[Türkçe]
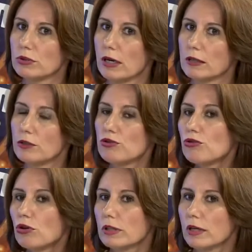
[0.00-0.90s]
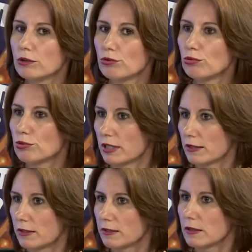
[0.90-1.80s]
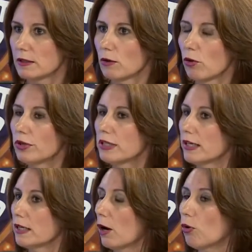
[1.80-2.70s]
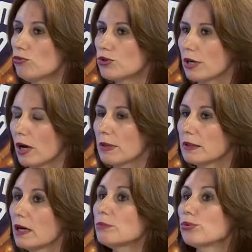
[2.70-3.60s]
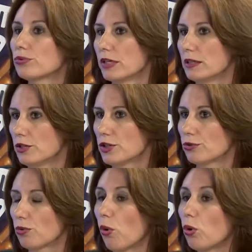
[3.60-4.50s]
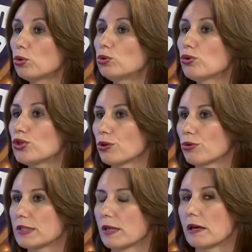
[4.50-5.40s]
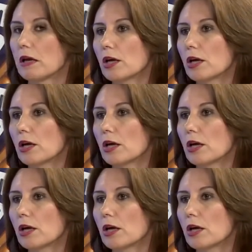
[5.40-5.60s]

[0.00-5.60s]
yaklaşık olarak 100 cc'sinde 12 ila 13 gram kadar protein içeriyor. Normal anne sütünde bu ne